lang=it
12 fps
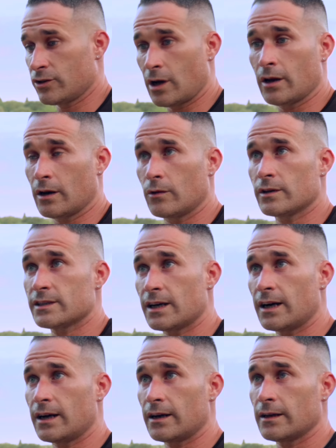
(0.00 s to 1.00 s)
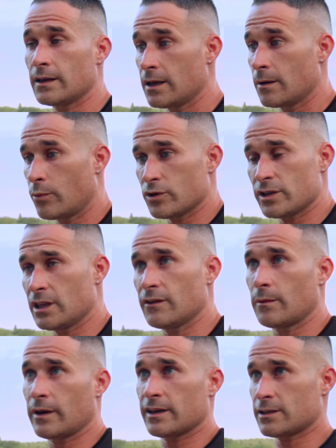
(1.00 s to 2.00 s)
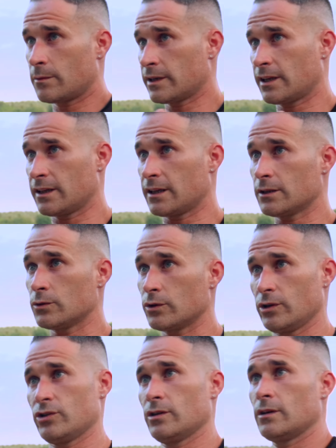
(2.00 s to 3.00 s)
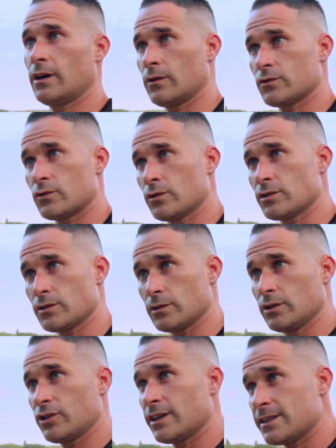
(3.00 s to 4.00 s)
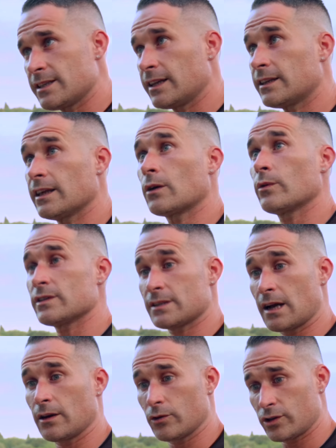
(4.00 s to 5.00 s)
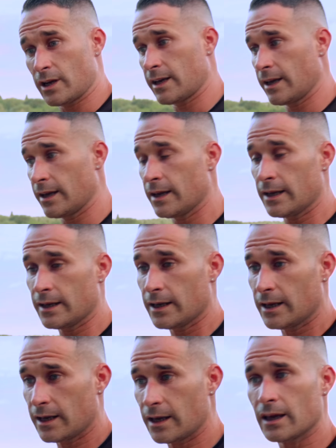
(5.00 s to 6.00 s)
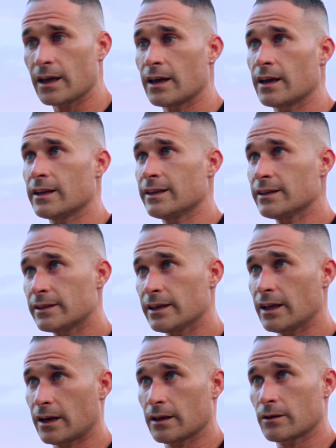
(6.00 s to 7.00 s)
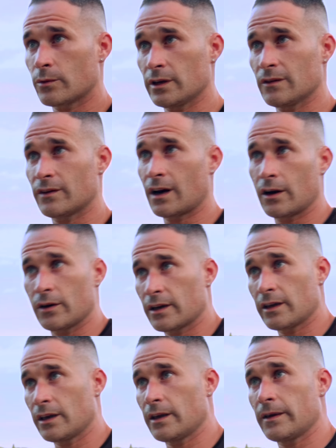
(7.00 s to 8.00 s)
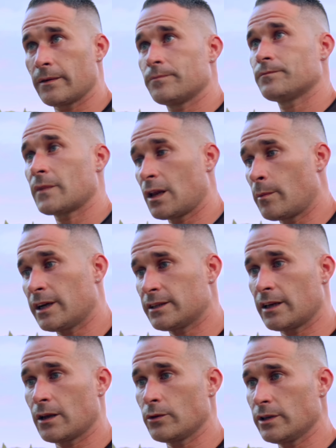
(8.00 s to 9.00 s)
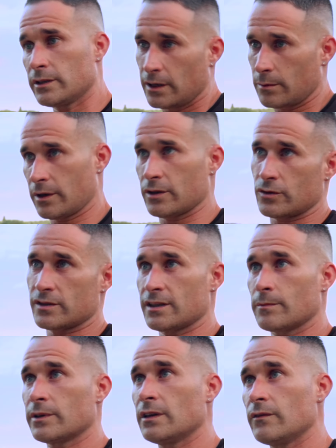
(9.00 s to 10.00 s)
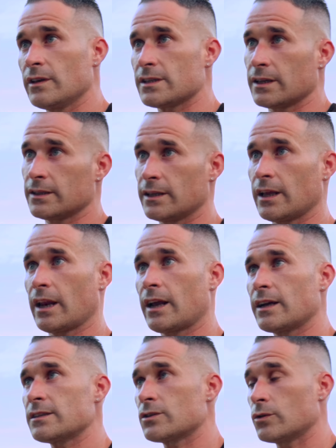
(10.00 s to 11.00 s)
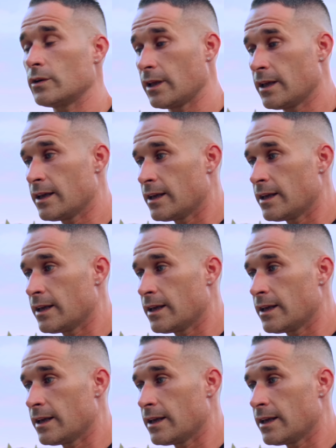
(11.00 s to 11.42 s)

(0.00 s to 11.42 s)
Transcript: è già una cosa positiva perché siamo partiti da 12, l'anno scorso 17 e quest'anno c'è anche eh, gli interi, quindi faranno anche le batterie con gli interi perché sono sempre divisi, interi e castroni